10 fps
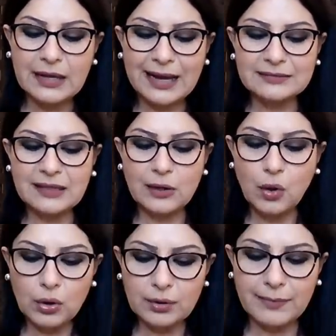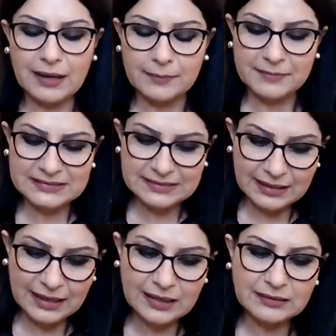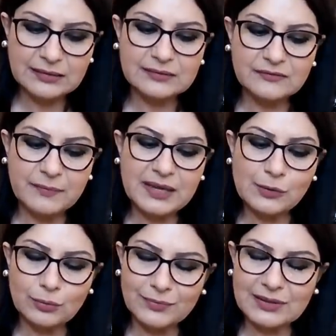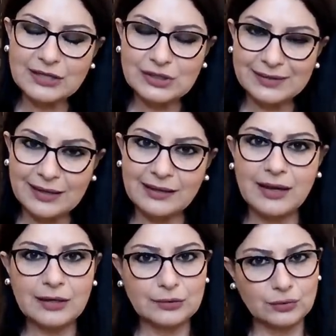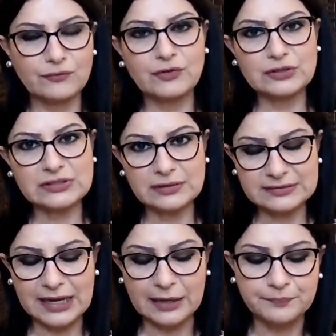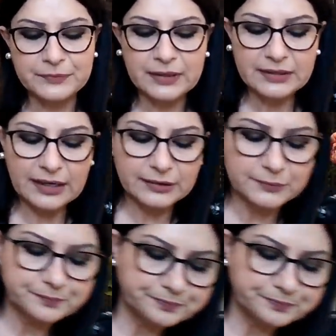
حتى الأربعة مساء 8 و18 دقيقة يونيفرسال تايم يعني